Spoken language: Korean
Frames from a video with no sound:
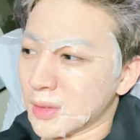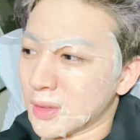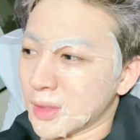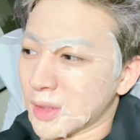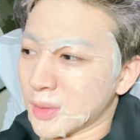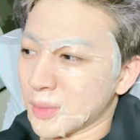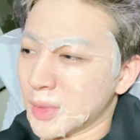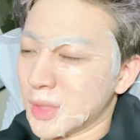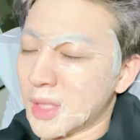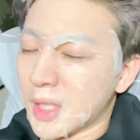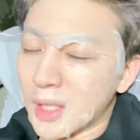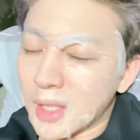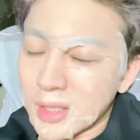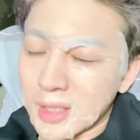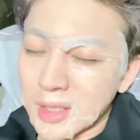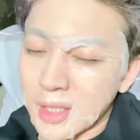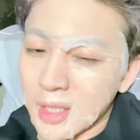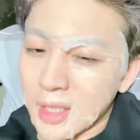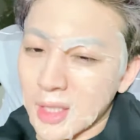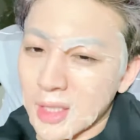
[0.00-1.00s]
지금
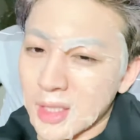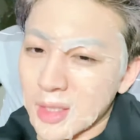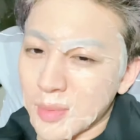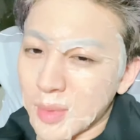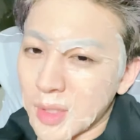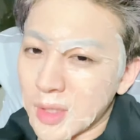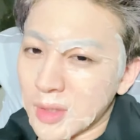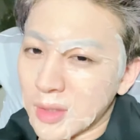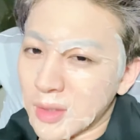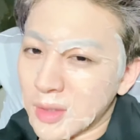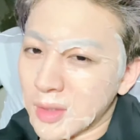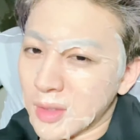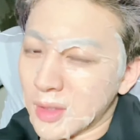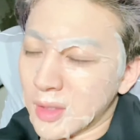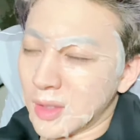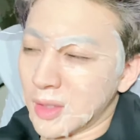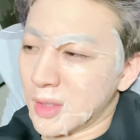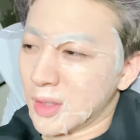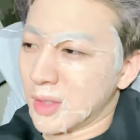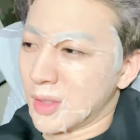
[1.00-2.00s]
시작하진 않았지만
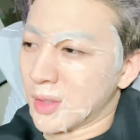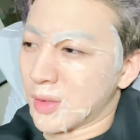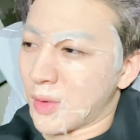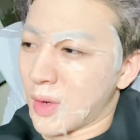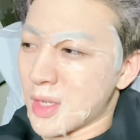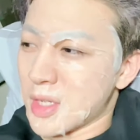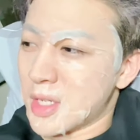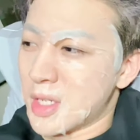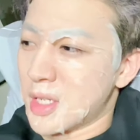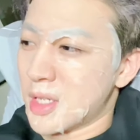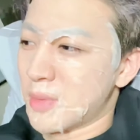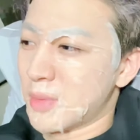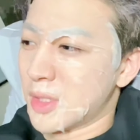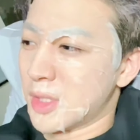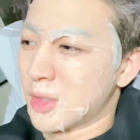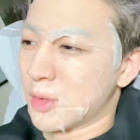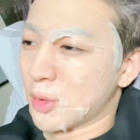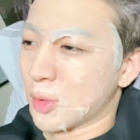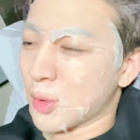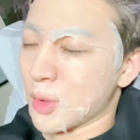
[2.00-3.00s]

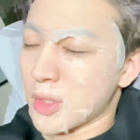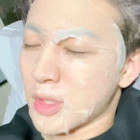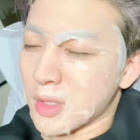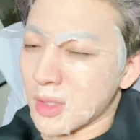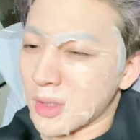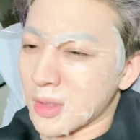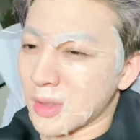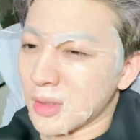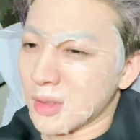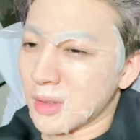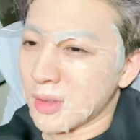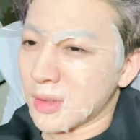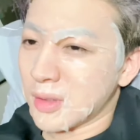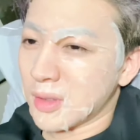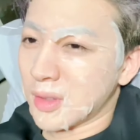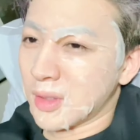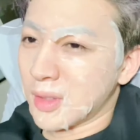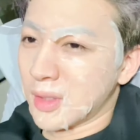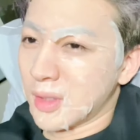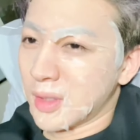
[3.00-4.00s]
관심을 두고 있는
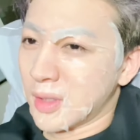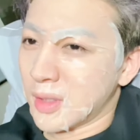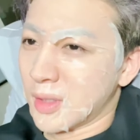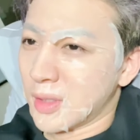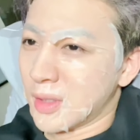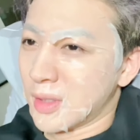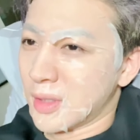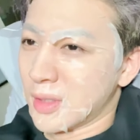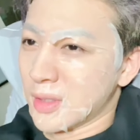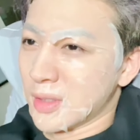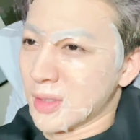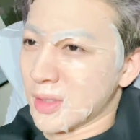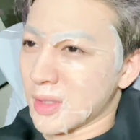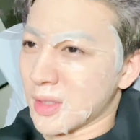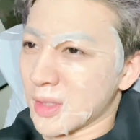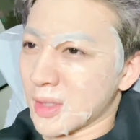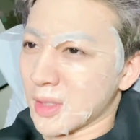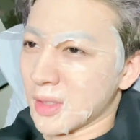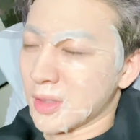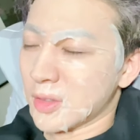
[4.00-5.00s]

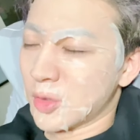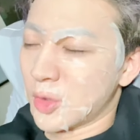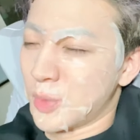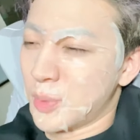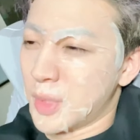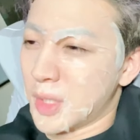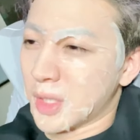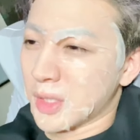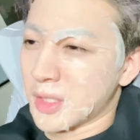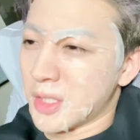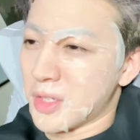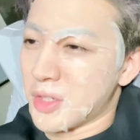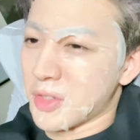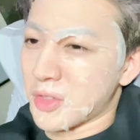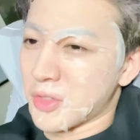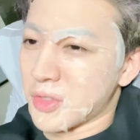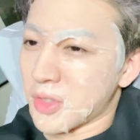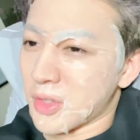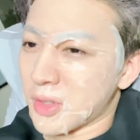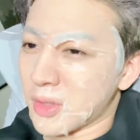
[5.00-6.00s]
이제 취미가
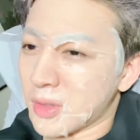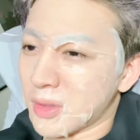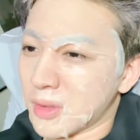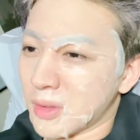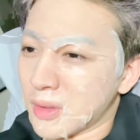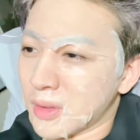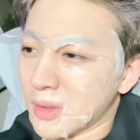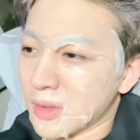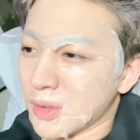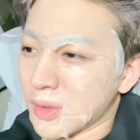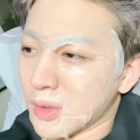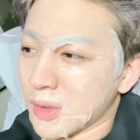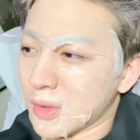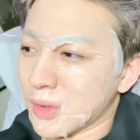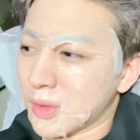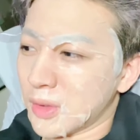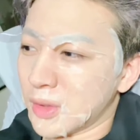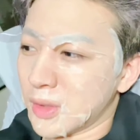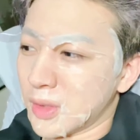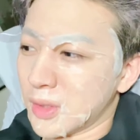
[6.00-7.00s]
생겼어요
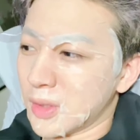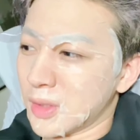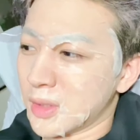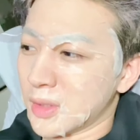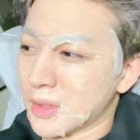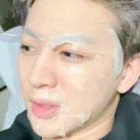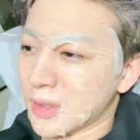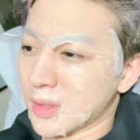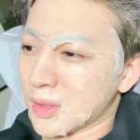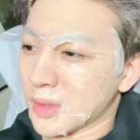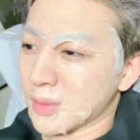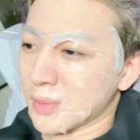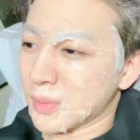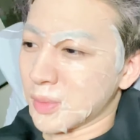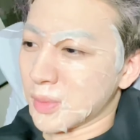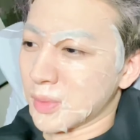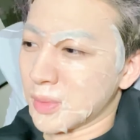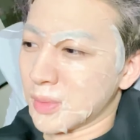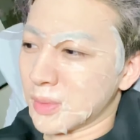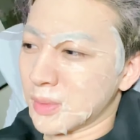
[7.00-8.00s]
그래서
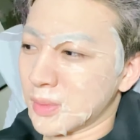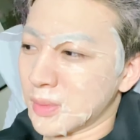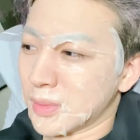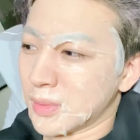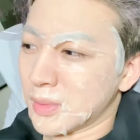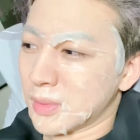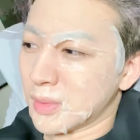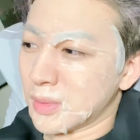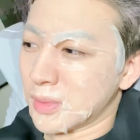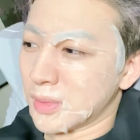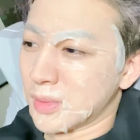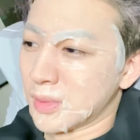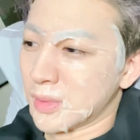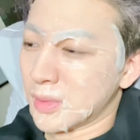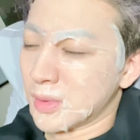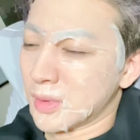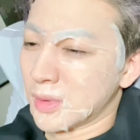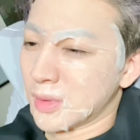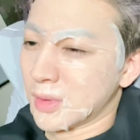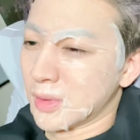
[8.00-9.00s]
지금
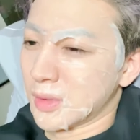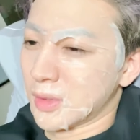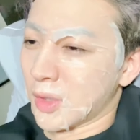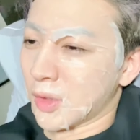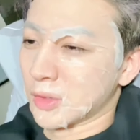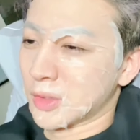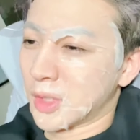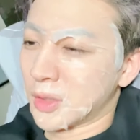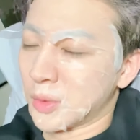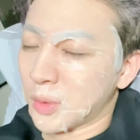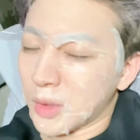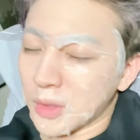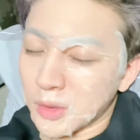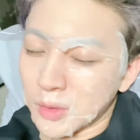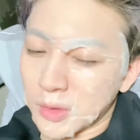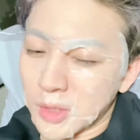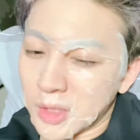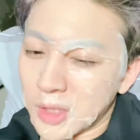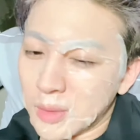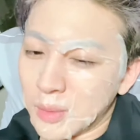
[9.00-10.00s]
영상도
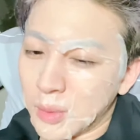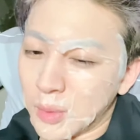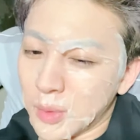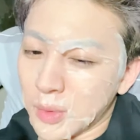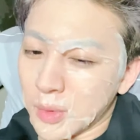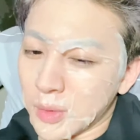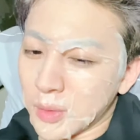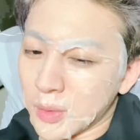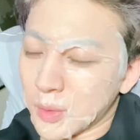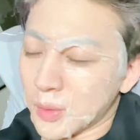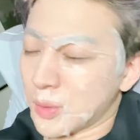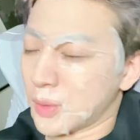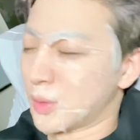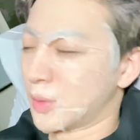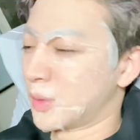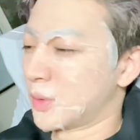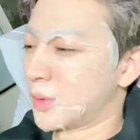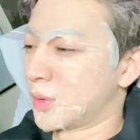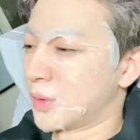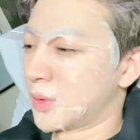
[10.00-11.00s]
계속 찾아보고 있고
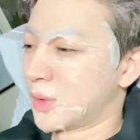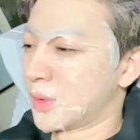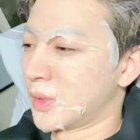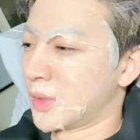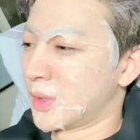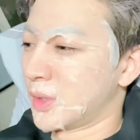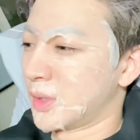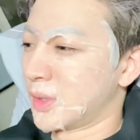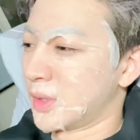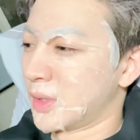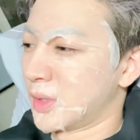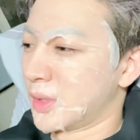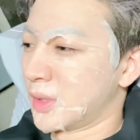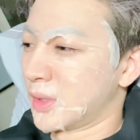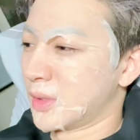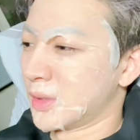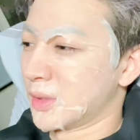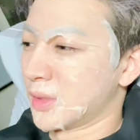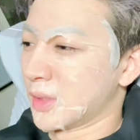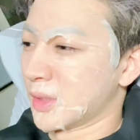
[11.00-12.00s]

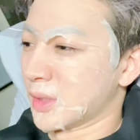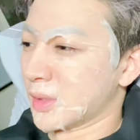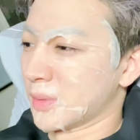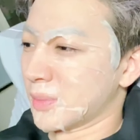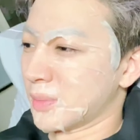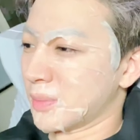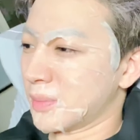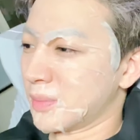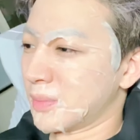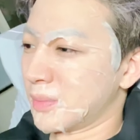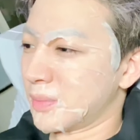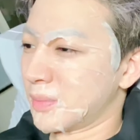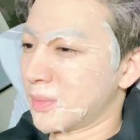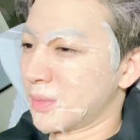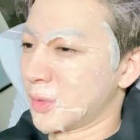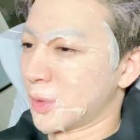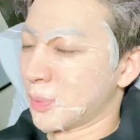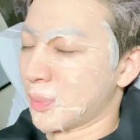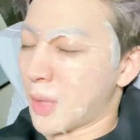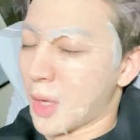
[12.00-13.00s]
지금
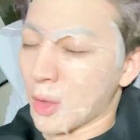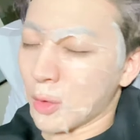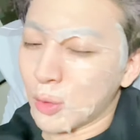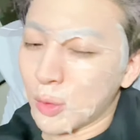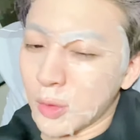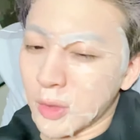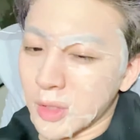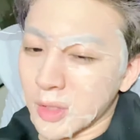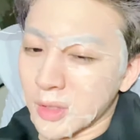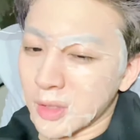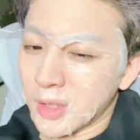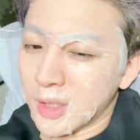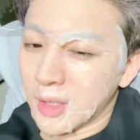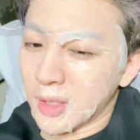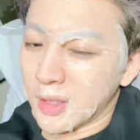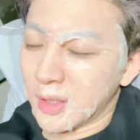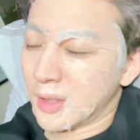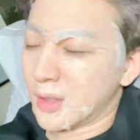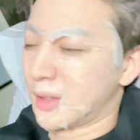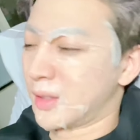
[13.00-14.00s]
좀 배우고
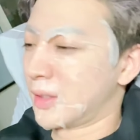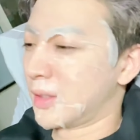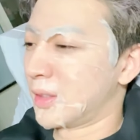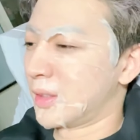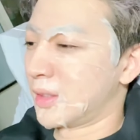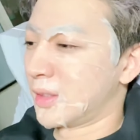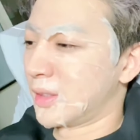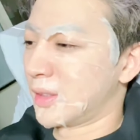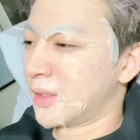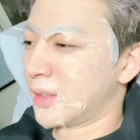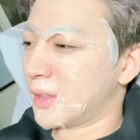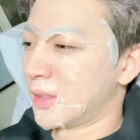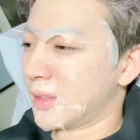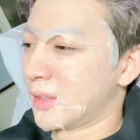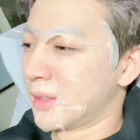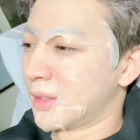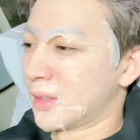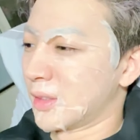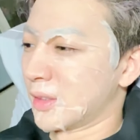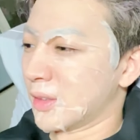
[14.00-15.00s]
있는데
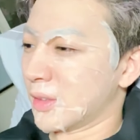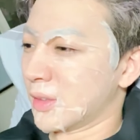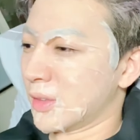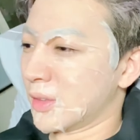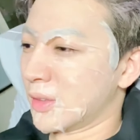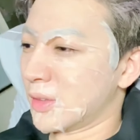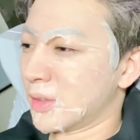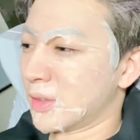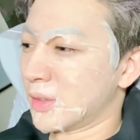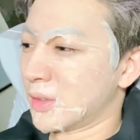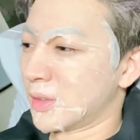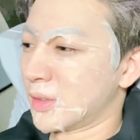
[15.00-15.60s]
어